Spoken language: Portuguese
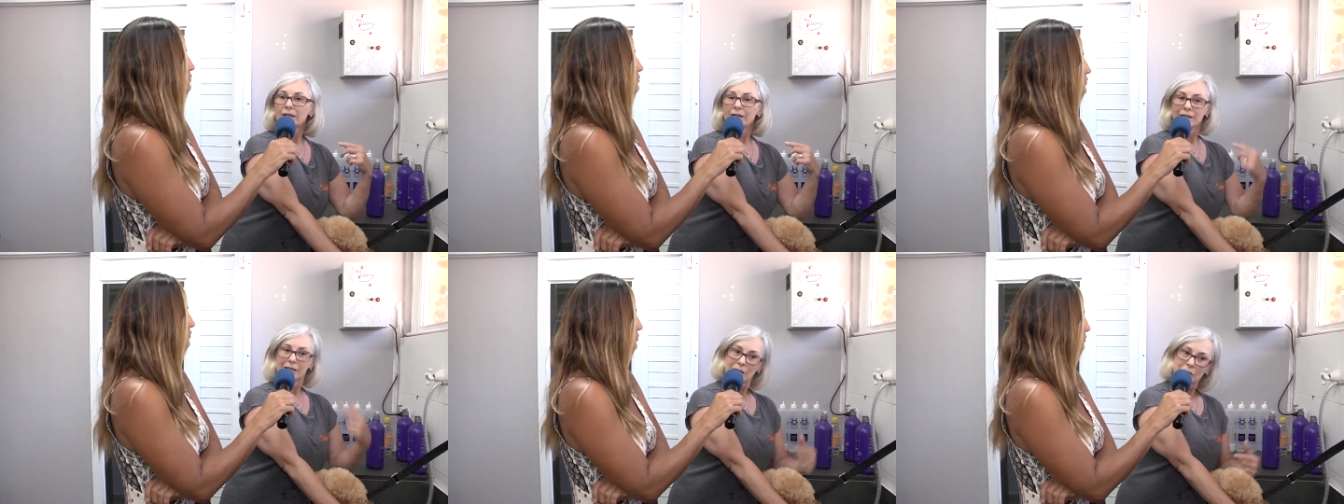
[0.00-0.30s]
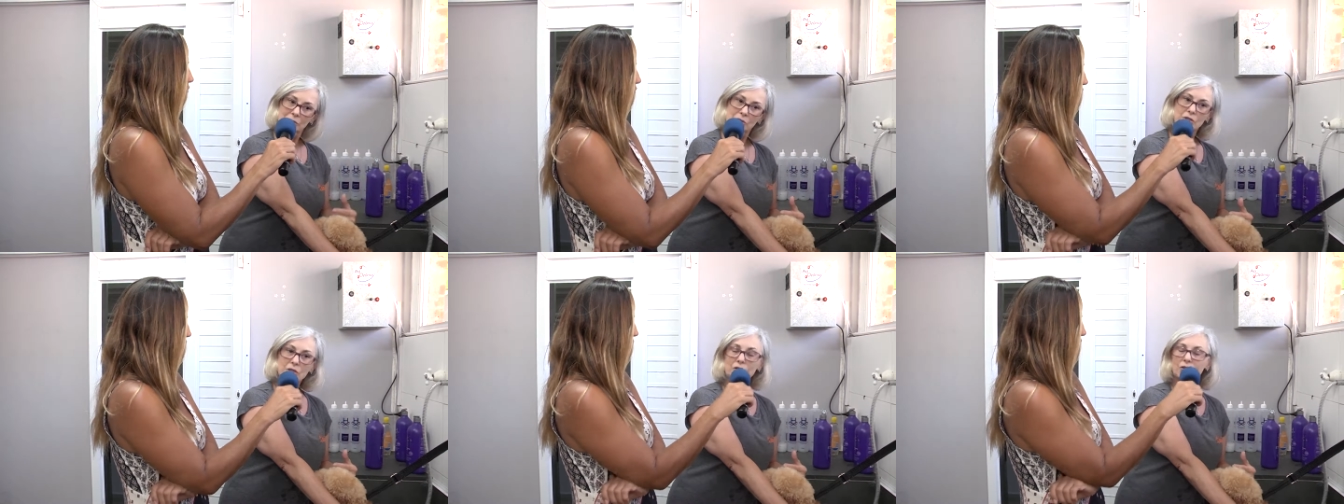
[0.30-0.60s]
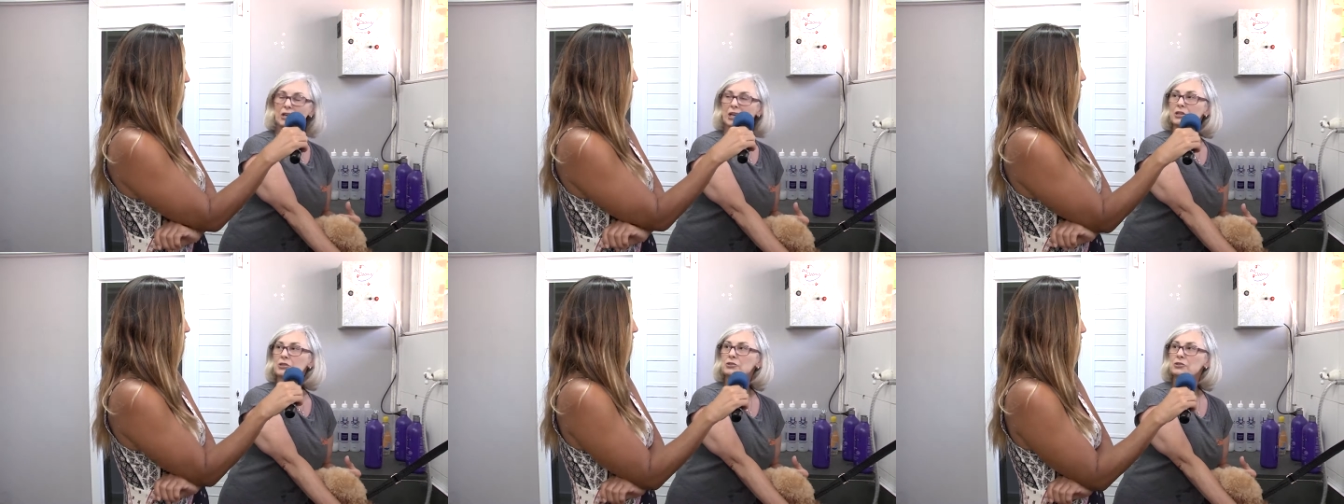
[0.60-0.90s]
não só o
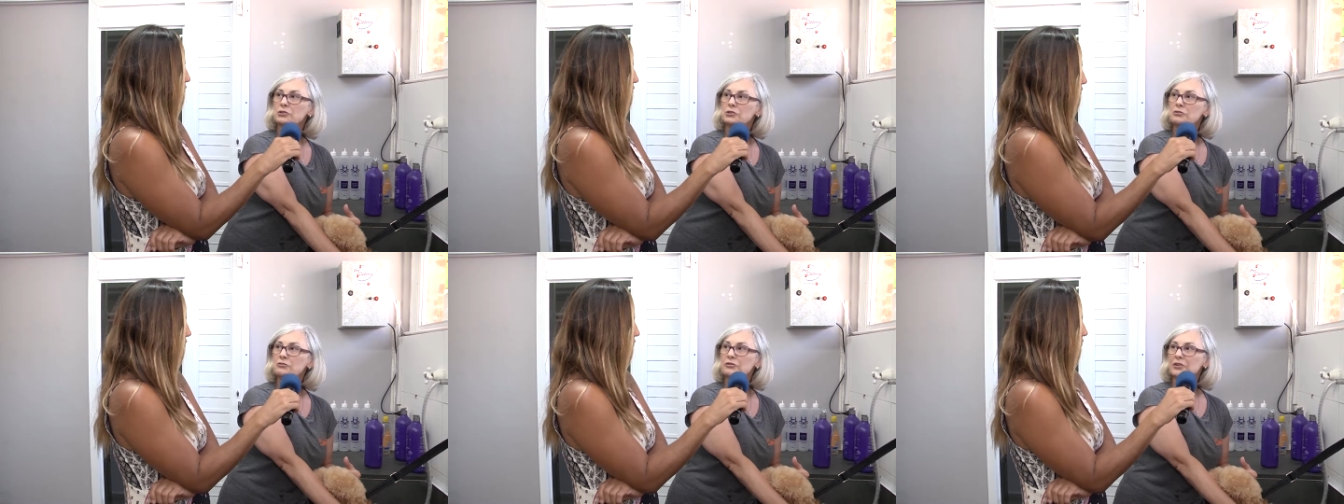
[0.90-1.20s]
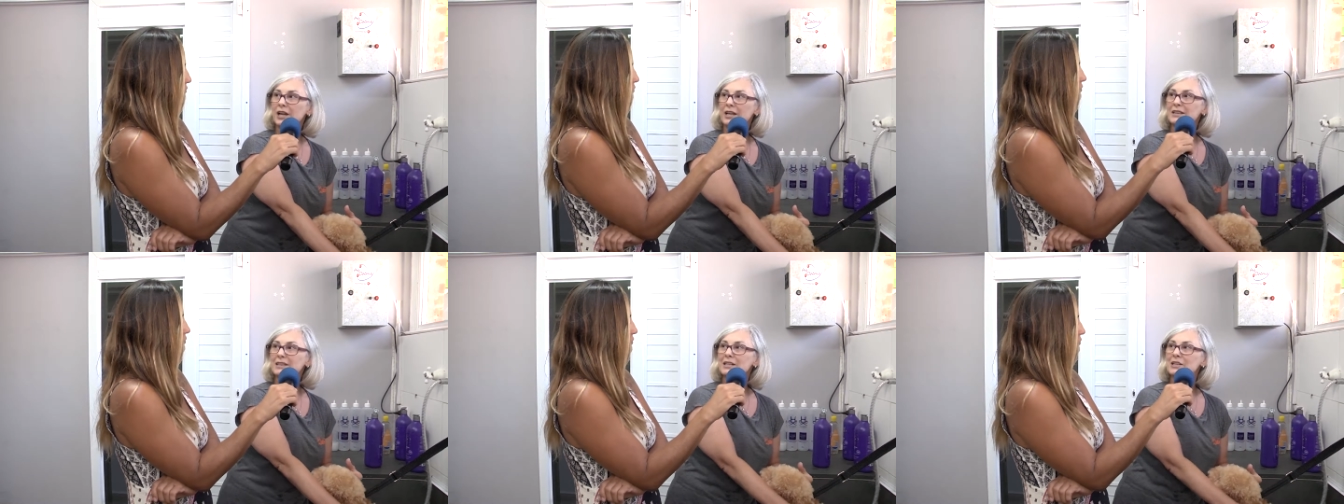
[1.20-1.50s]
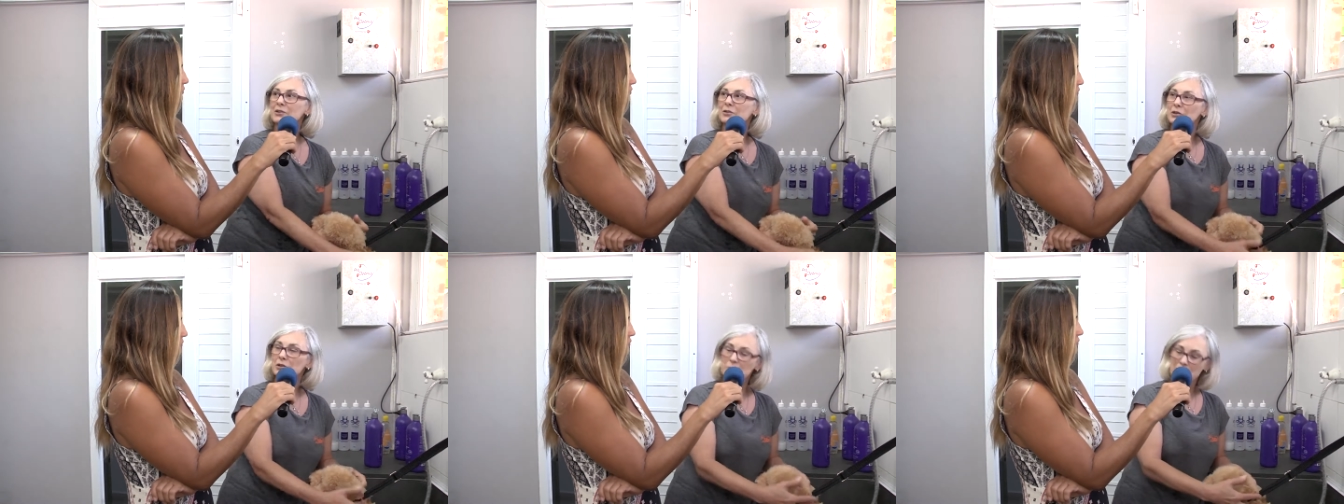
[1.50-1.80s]
cachorro ficar
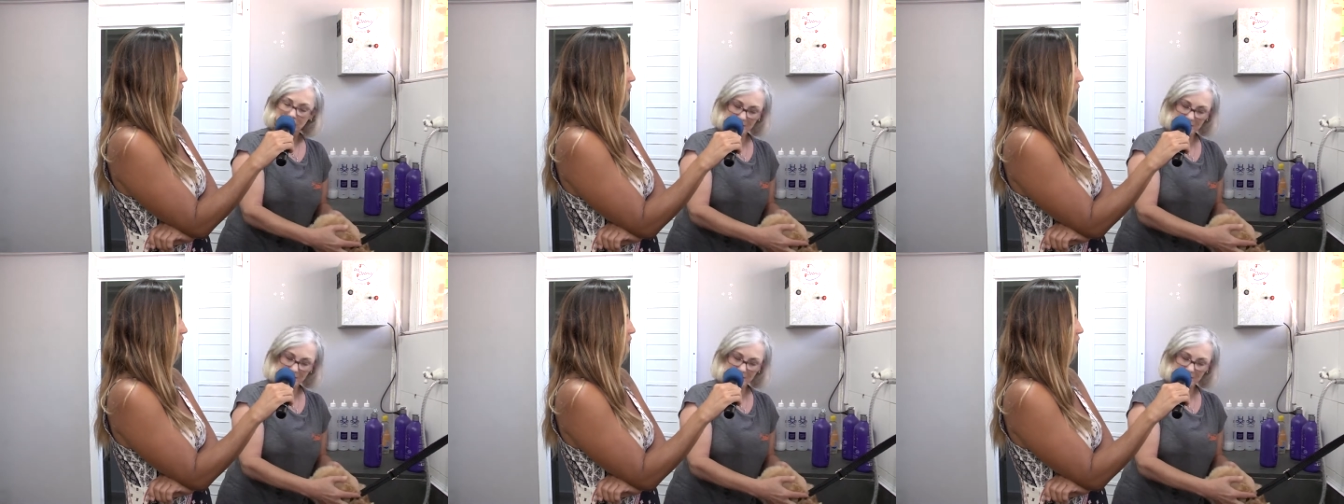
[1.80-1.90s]
tranquilo,